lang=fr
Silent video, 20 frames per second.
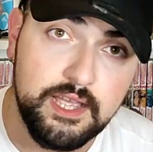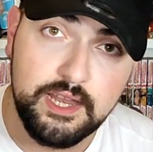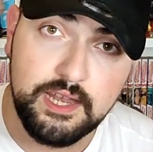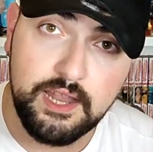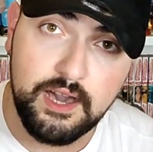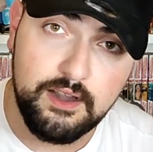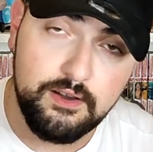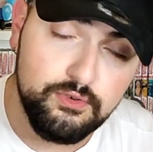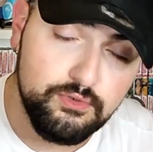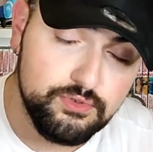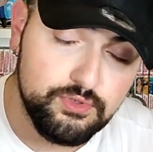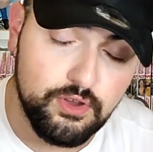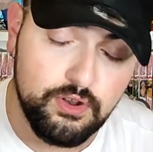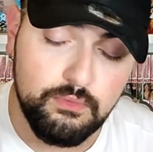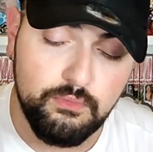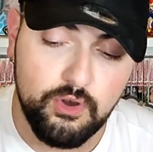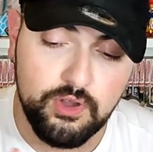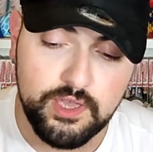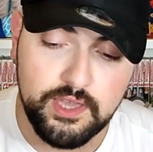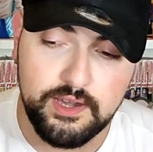Là où dans le
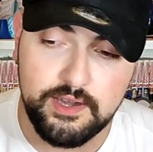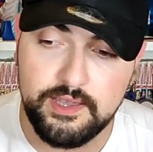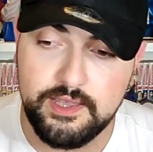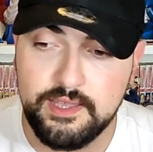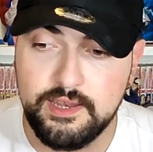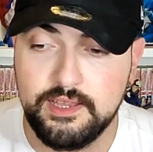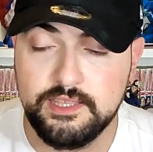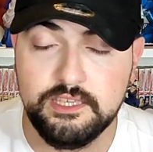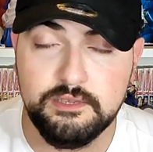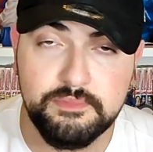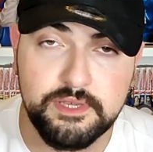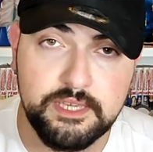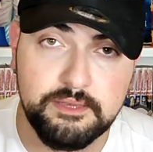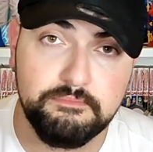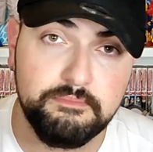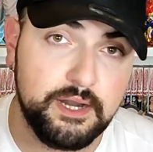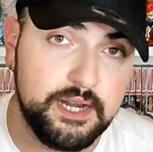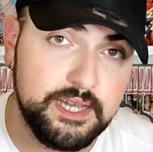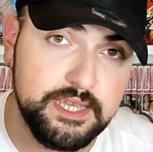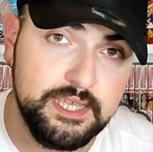manga et l'anime,
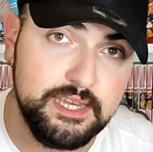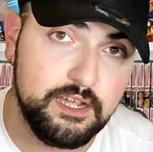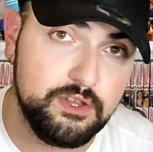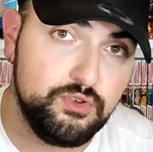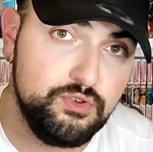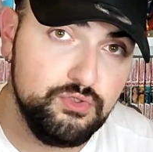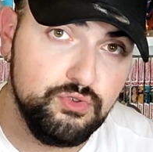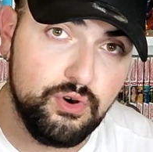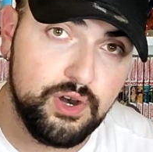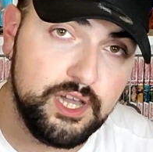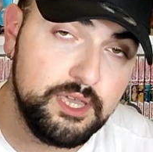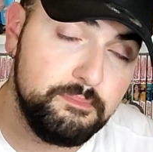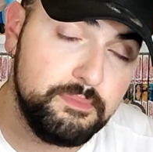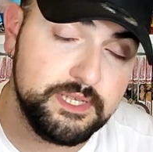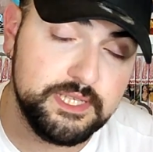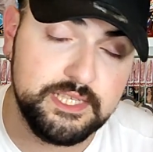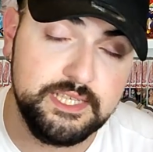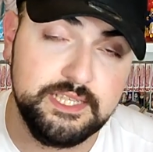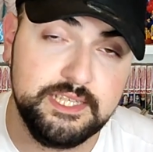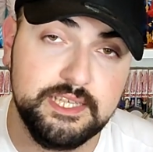bah il a qu'une oreille
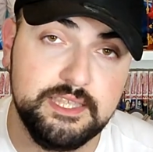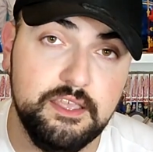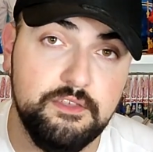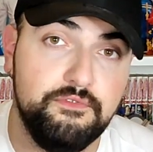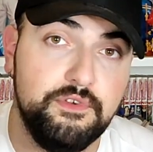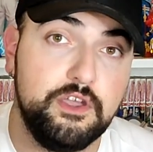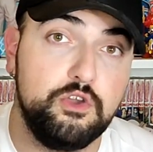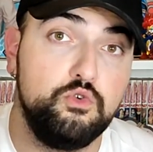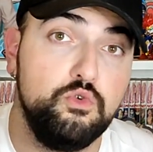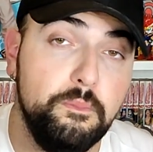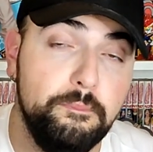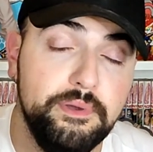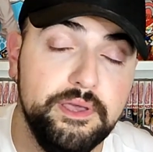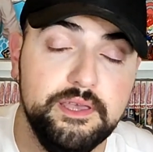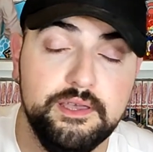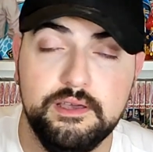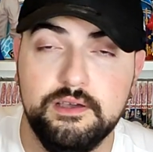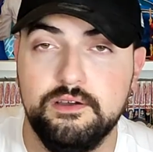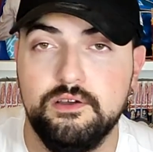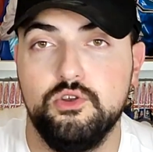parce qu'il s'était fait
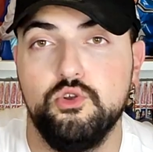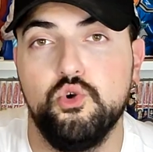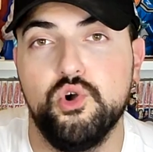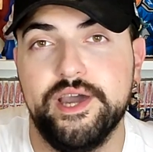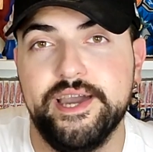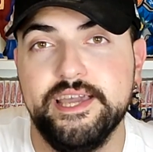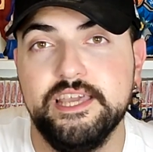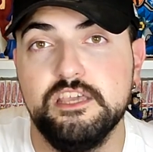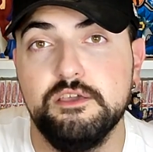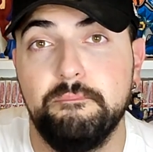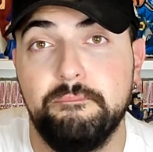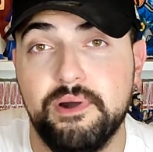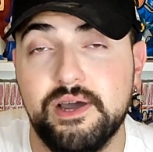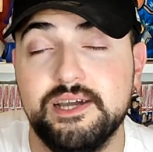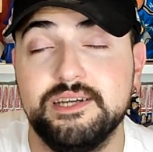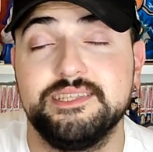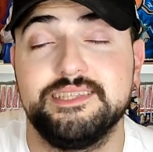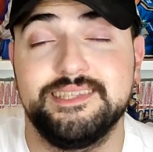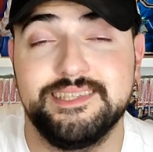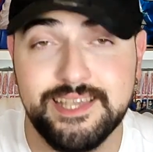couper euh, l'oreille
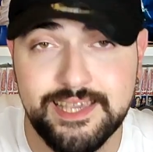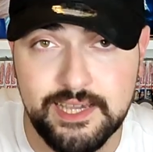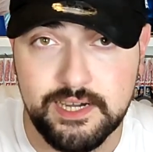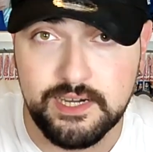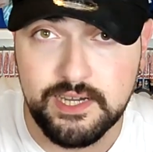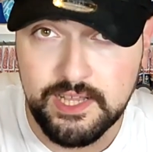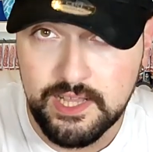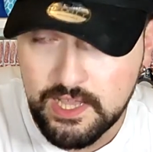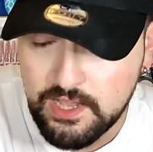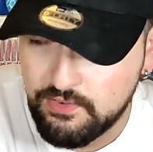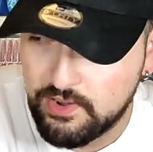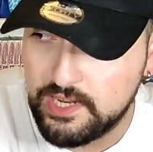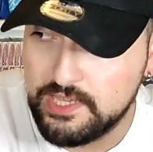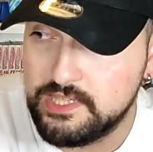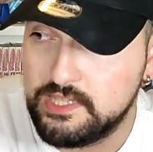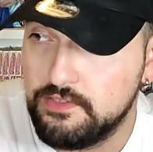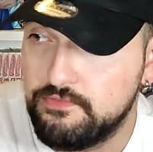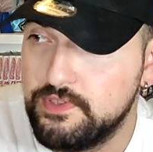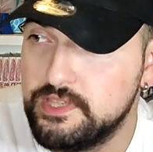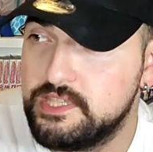par Seiya. Voilà, il
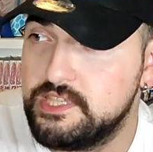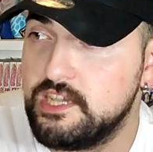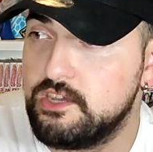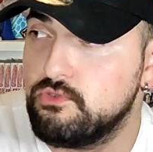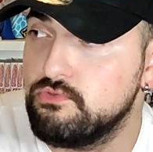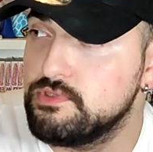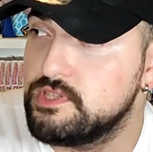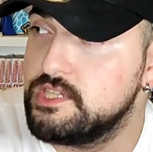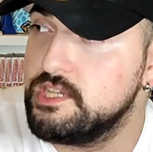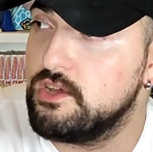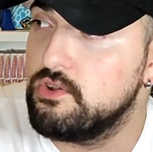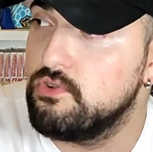s'est fait circoncire